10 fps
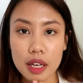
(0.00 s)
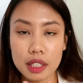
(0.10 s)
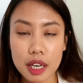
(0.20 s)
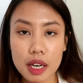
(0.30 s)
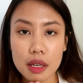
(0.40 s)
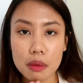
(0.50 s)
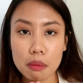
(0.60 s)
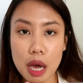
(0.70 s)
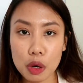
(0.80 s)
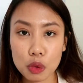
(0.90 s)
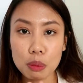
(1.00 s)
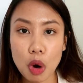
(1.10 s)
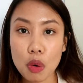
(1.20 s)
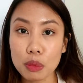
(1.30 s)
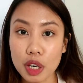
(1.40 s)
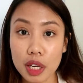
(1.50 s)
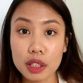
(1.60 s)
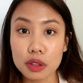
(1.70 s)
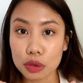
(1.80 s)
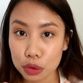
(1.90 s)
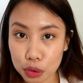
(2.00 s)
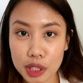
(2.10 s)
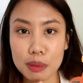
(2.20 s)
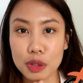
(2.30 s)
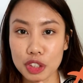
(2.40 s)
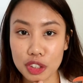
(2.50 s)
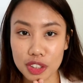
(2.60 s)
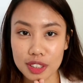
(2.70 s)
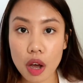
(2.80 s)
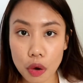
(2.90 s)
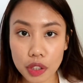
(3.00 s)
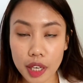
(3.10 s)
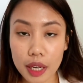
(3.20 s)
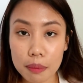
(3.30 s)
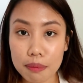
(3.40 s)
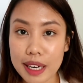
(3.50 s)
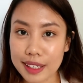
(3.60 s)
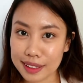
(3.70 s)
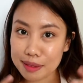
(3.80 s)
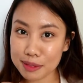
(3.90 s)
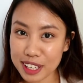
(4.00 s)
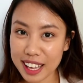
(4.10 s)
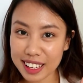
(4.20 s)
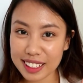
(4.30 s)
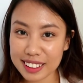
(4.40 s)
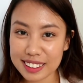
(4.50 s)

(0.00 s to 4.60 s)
yang baru mau mulai touring motor. Oke, mari kita mulai.